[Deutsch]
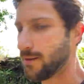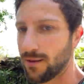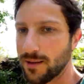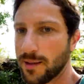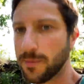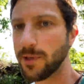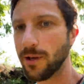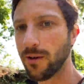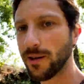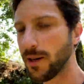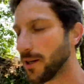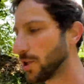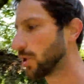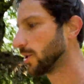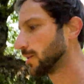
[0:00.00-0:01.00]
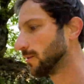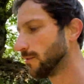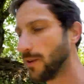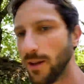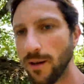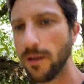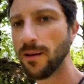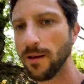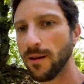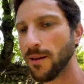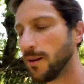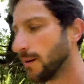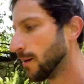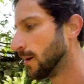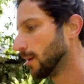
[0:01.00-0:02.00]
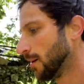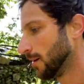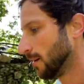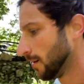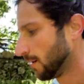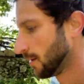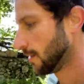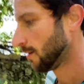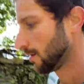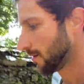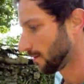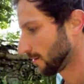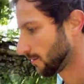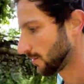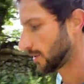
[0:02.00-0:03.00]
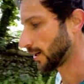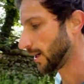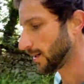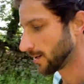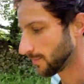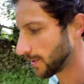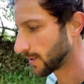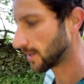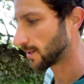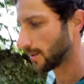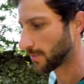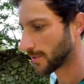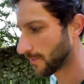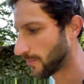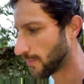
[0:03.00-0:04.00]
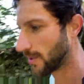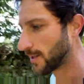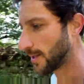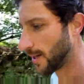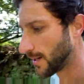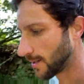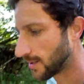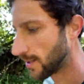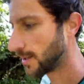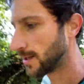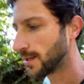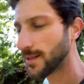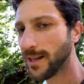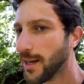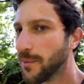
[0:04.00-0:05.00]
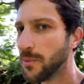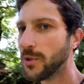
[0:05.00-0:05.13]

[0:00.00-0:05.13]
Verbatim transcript: Jetzt haben die Leute alle Schiss irgendwie äh, und tragen die Macht selbst, obwohl das gar nicht sein